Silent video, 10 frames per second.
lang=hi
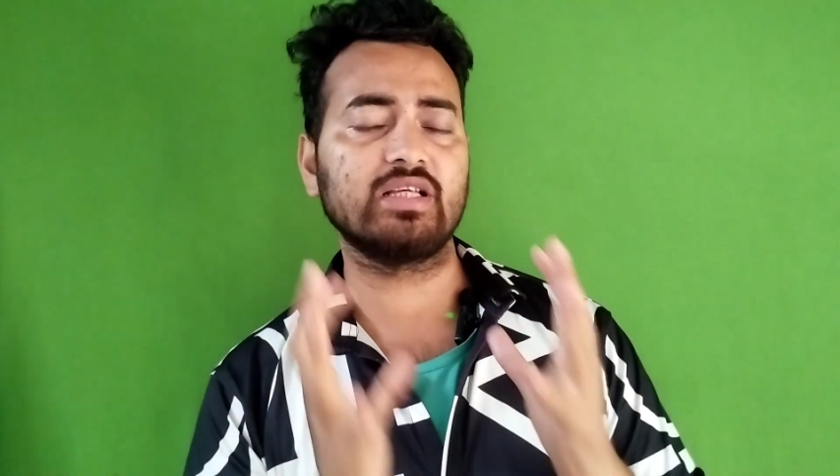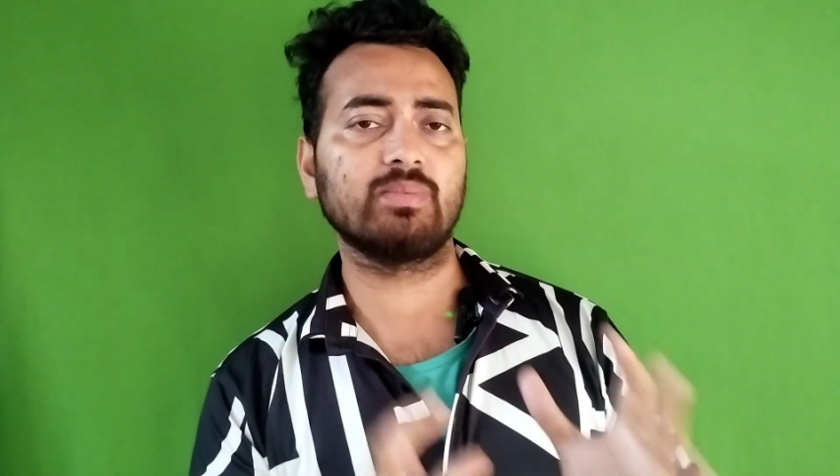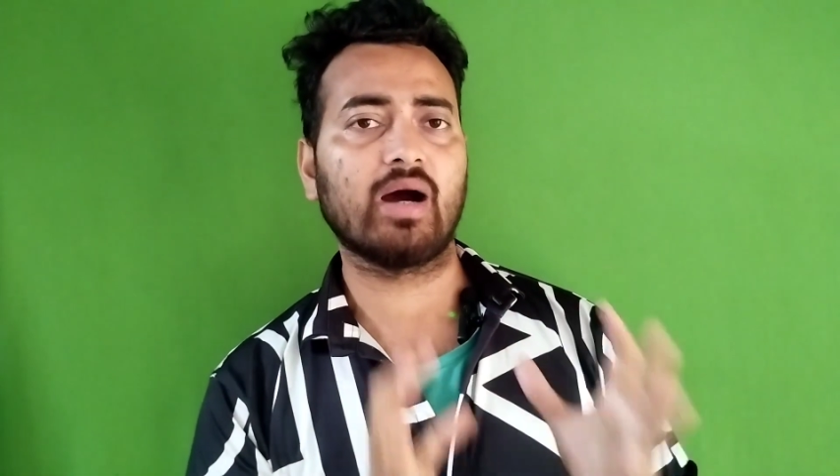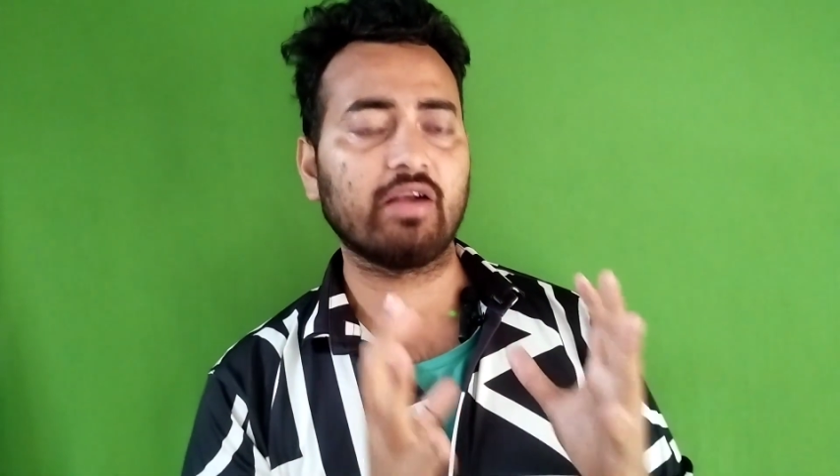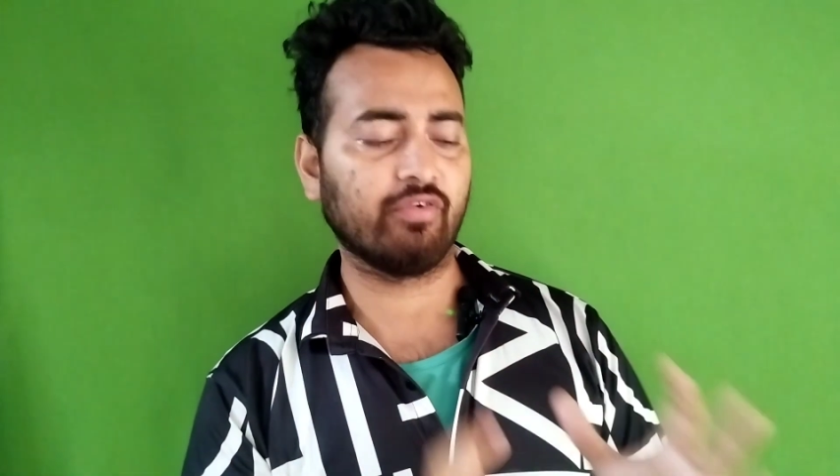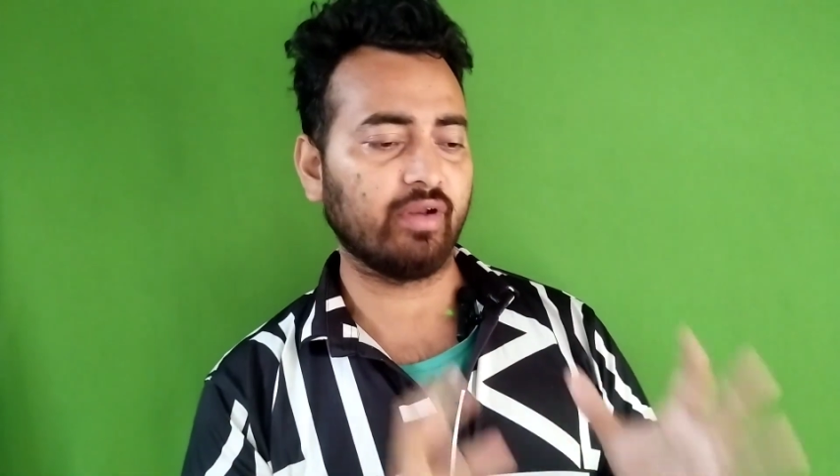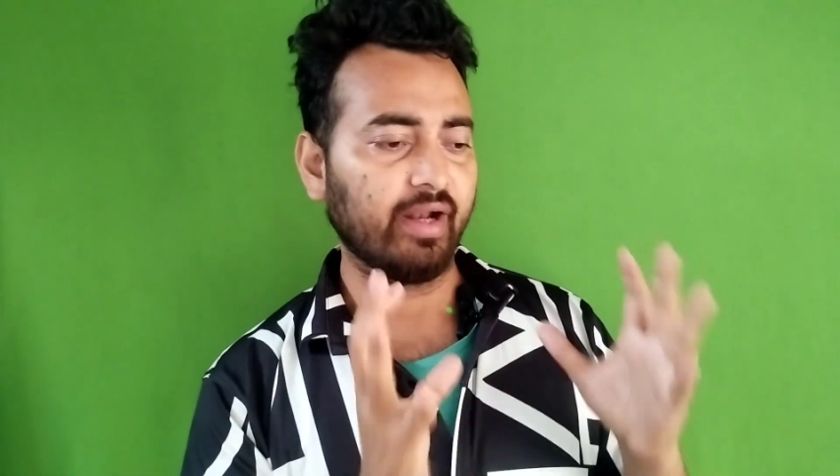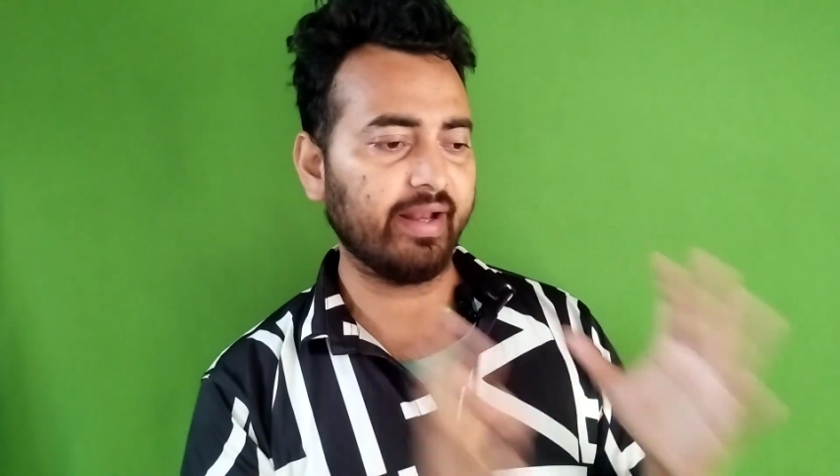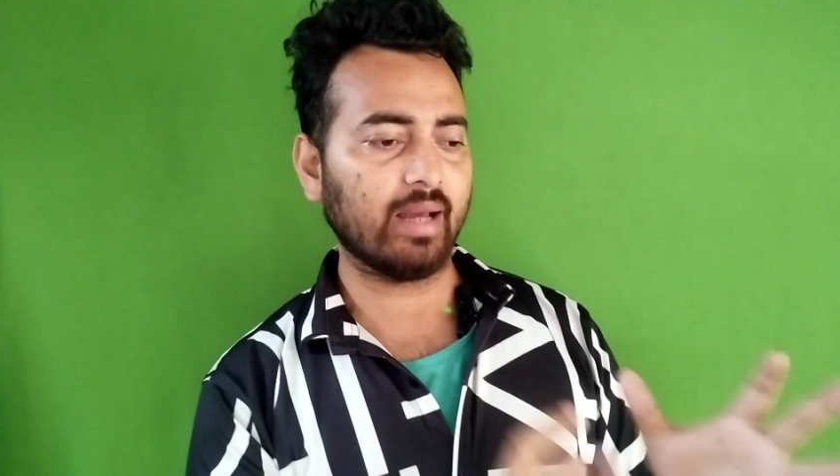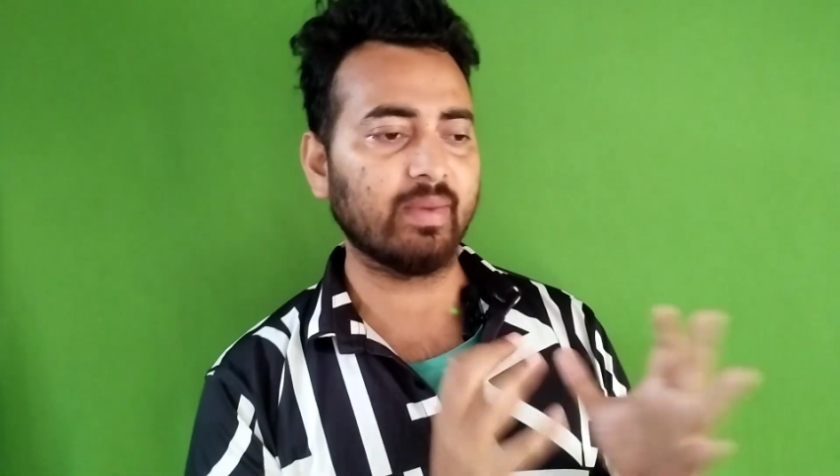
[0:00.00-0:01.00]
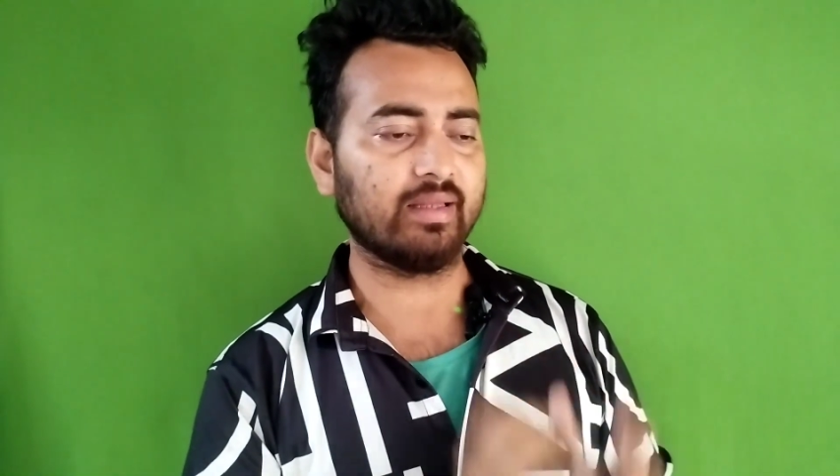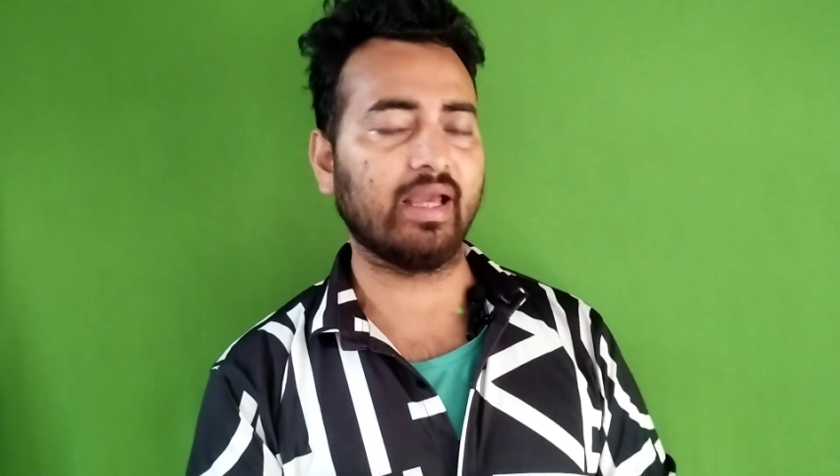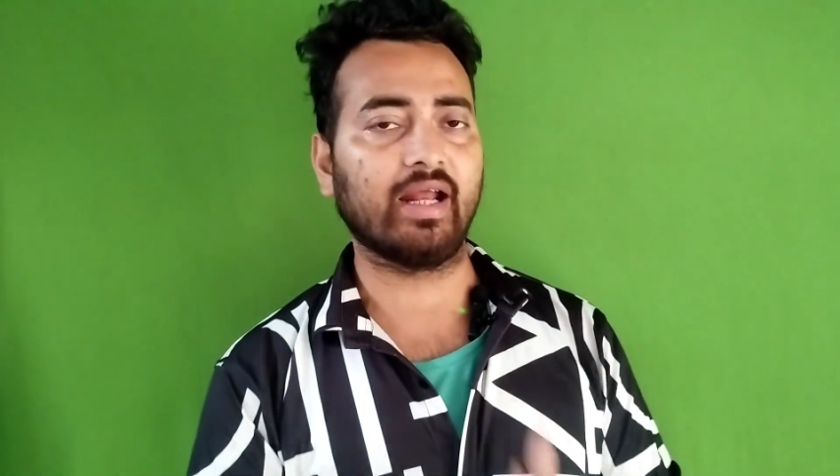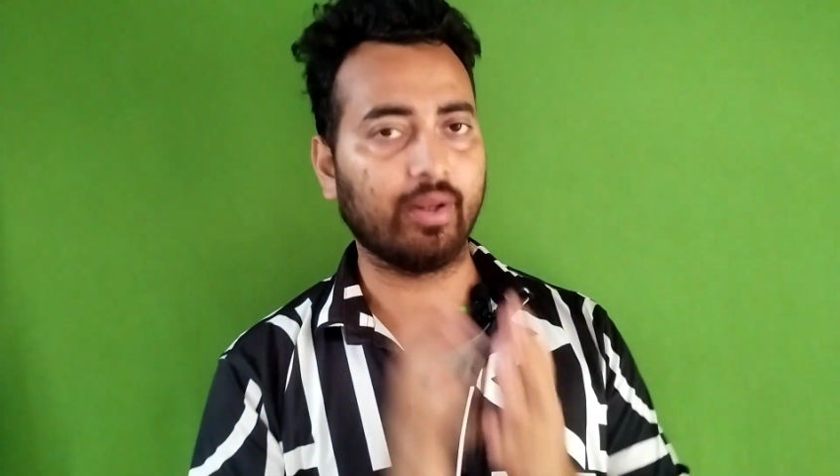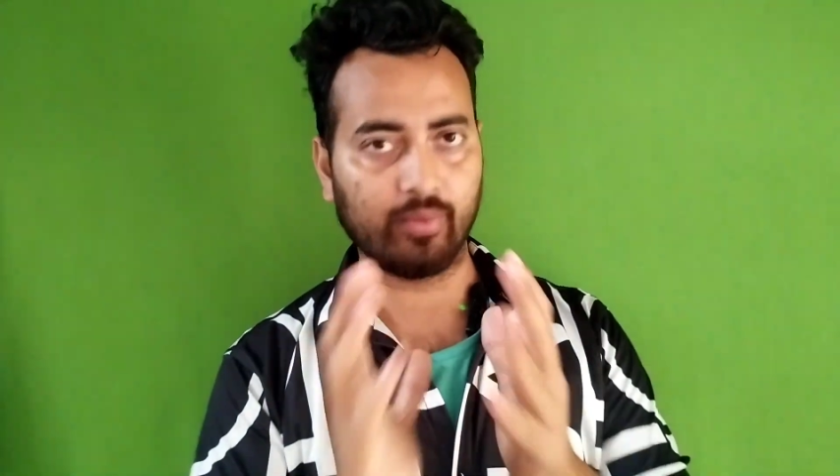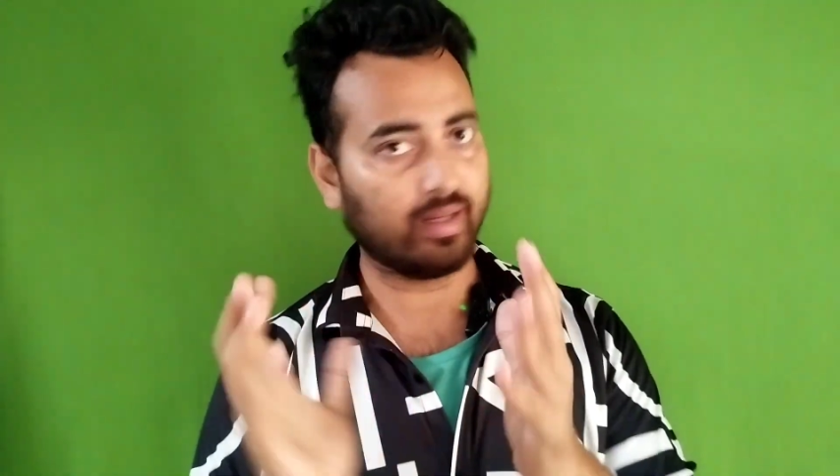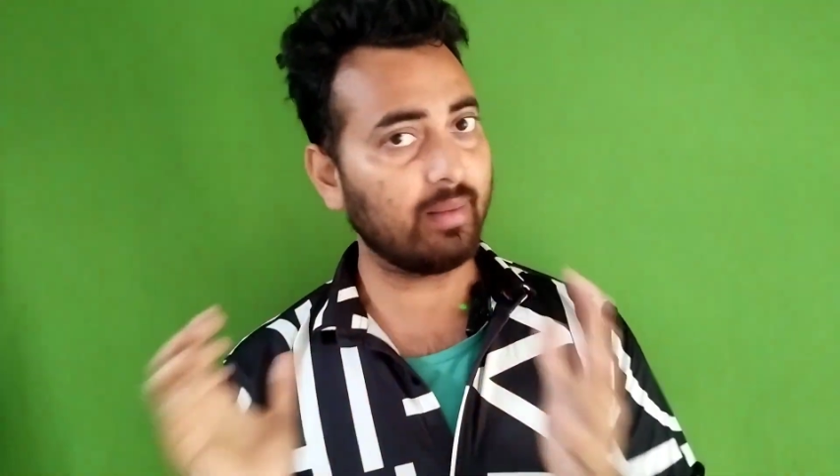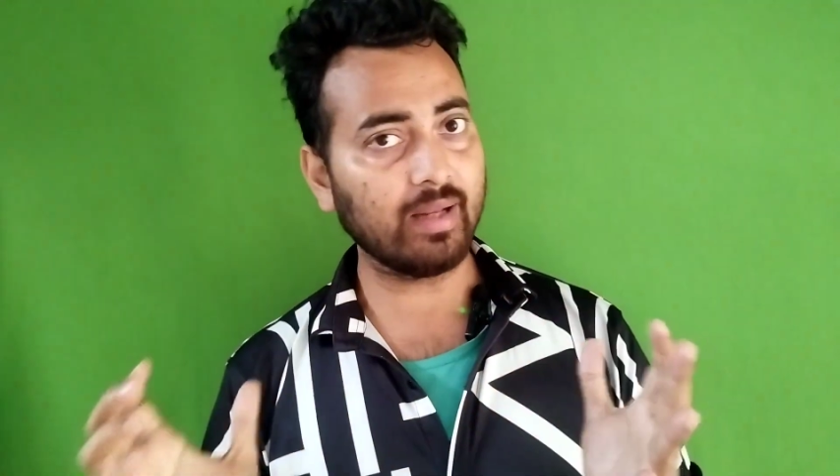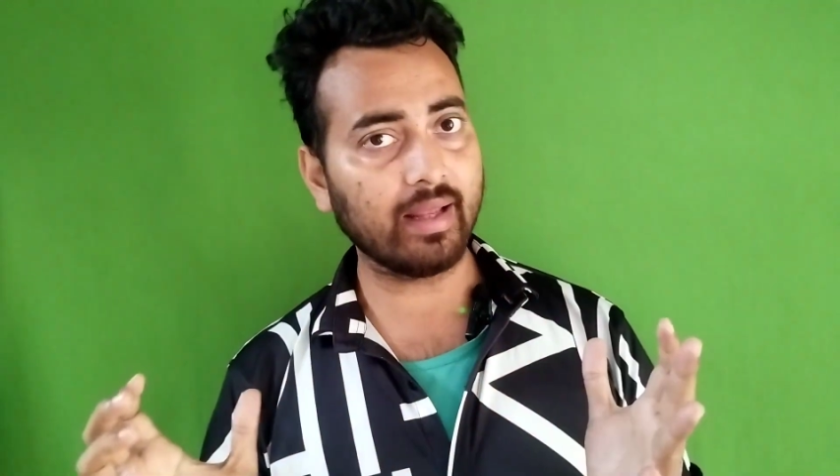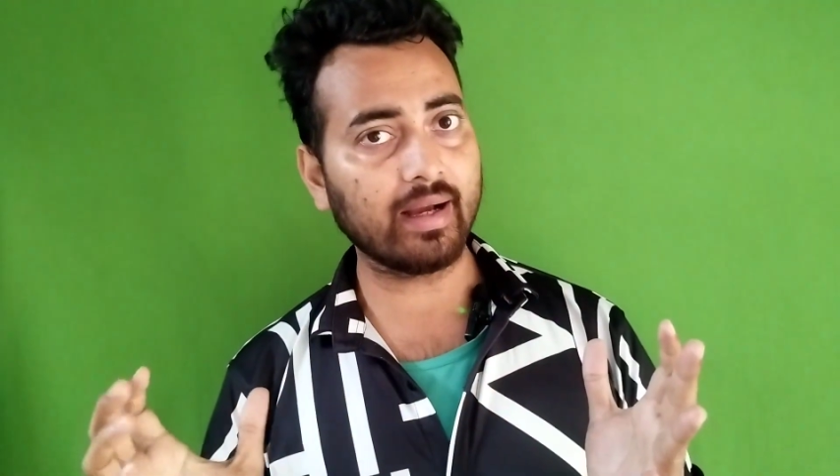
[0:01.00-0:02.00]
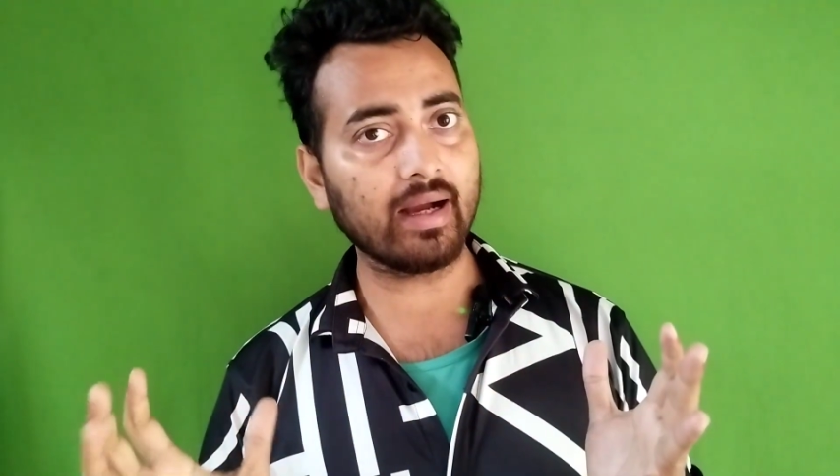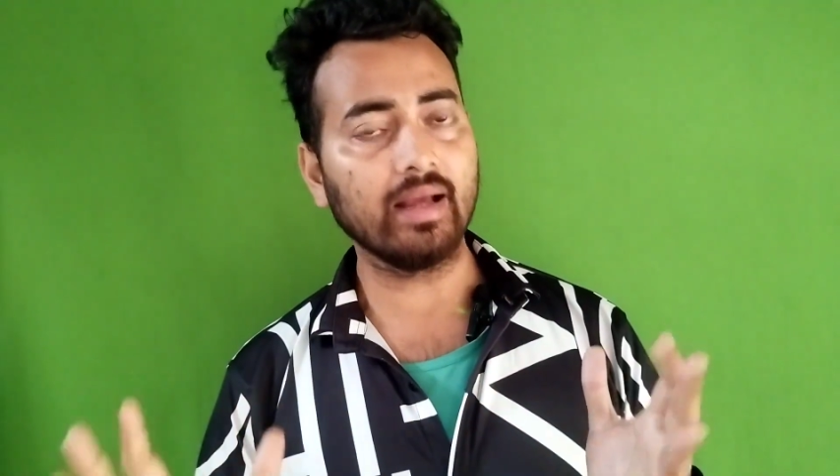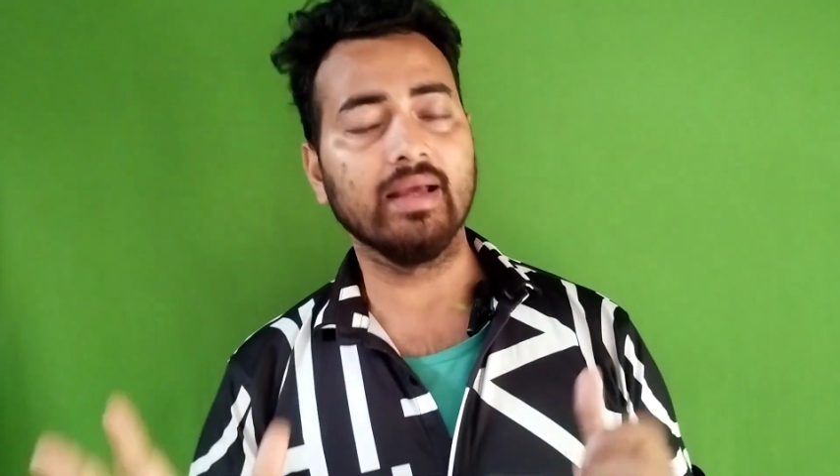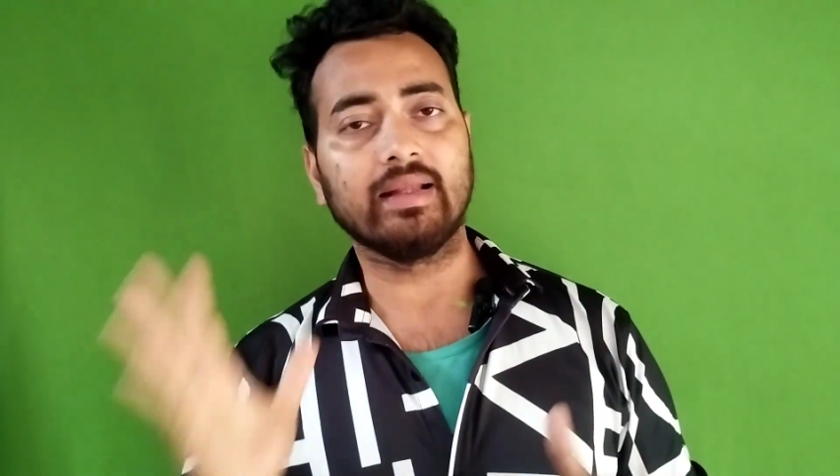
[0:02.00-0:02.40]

स्मार्टफोन इंडिया में देखने को नहीं मिलेगा